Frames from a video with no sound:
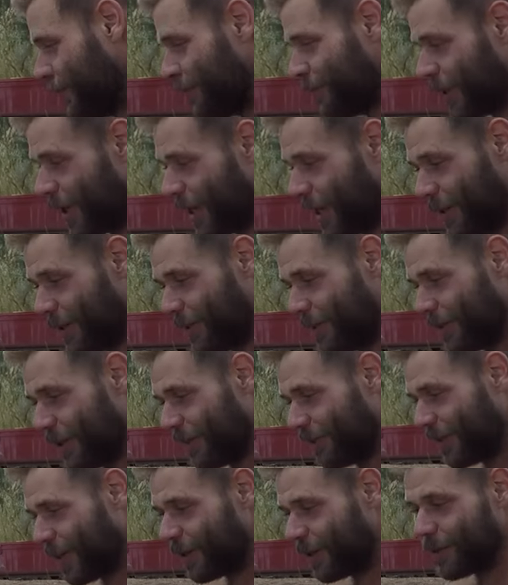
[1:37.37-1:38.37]
ein paar
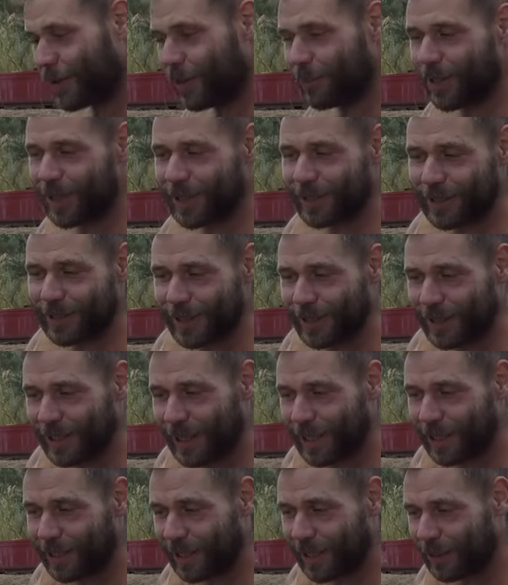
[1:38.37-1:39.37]
Erfahrungen gemacht. Die
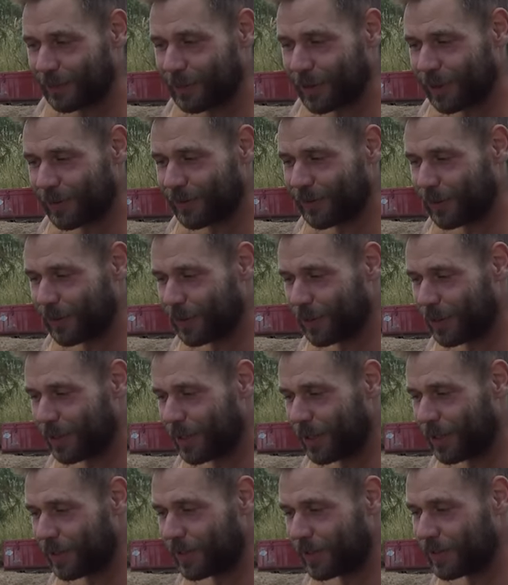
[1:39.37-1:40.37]
hier habe ich
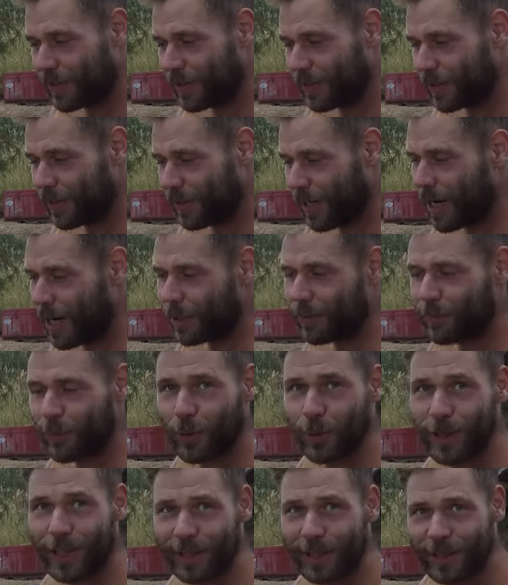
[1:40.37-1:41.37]
vor acht
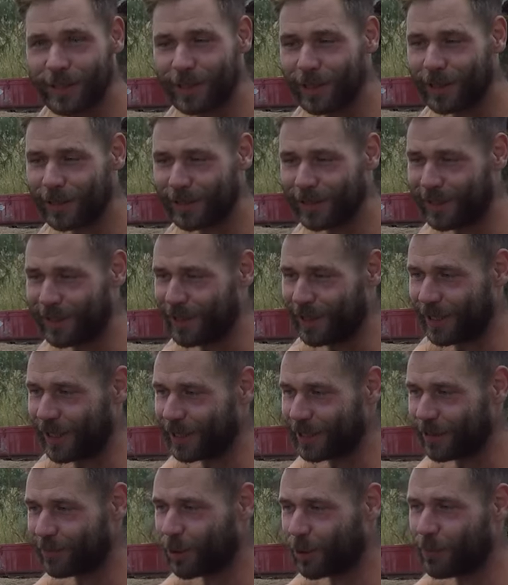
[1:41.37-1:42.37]
Monaten
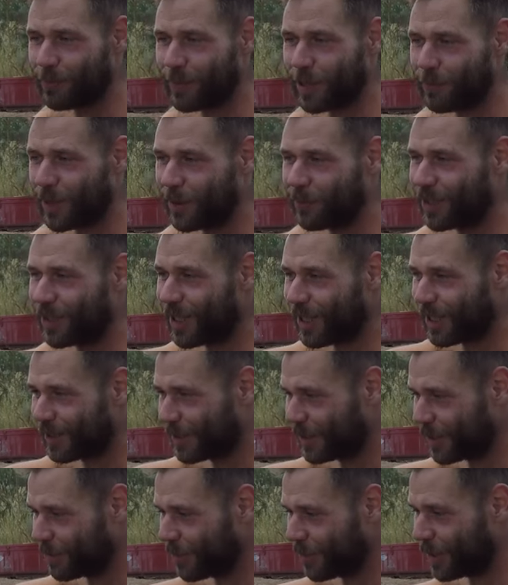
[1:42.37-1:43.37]
eine
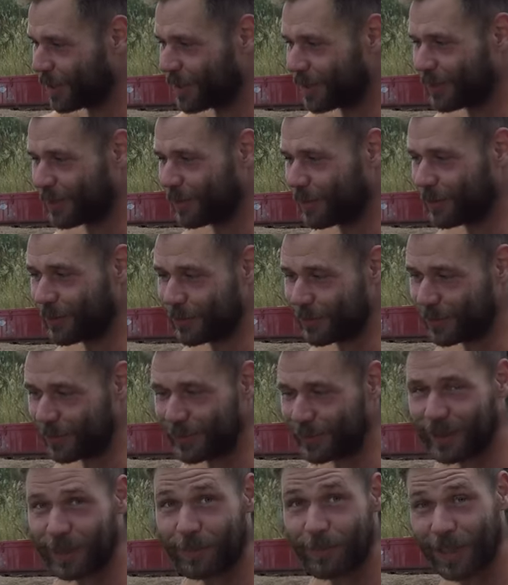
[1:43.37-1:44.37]
Brombeermarmelade gemacht.
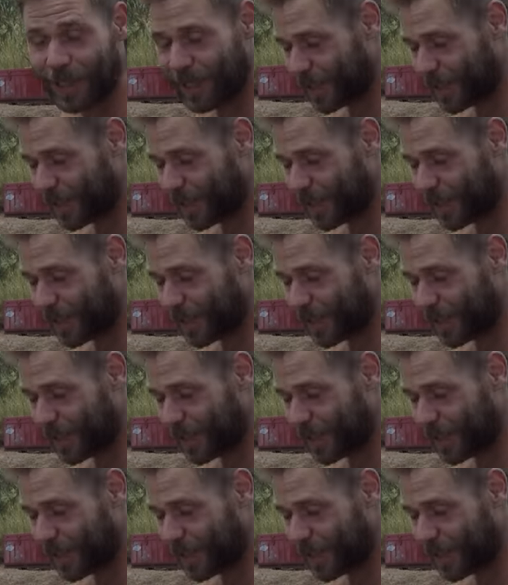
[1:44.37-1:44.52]
Und ich bin da